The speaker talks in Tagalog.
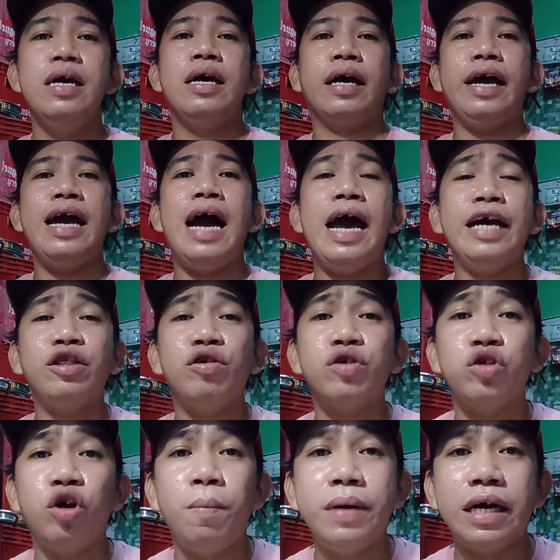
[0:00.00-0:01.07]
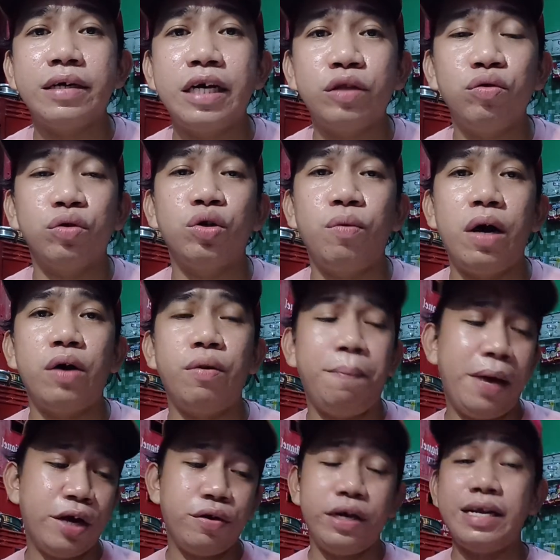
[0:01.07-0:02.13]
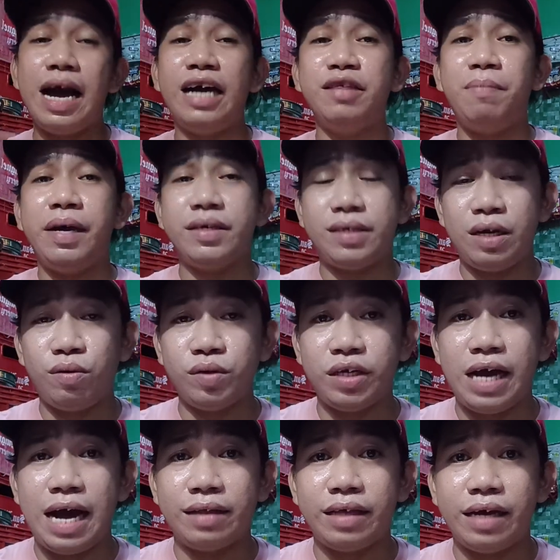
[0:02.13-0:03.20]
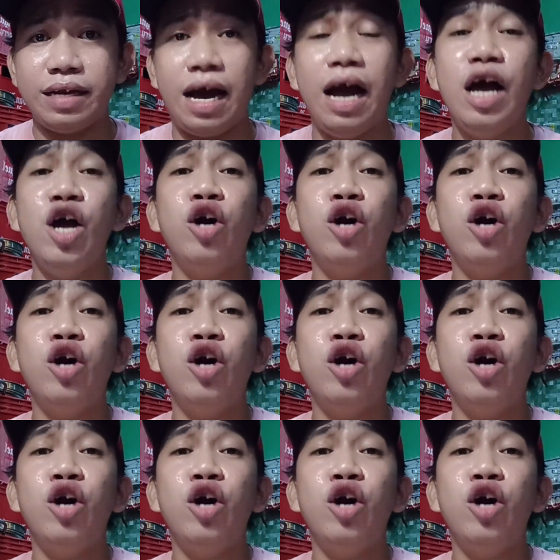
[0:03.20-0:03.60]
kaya ito sobrang natutuwa ako pero ina-advisean ko si ate na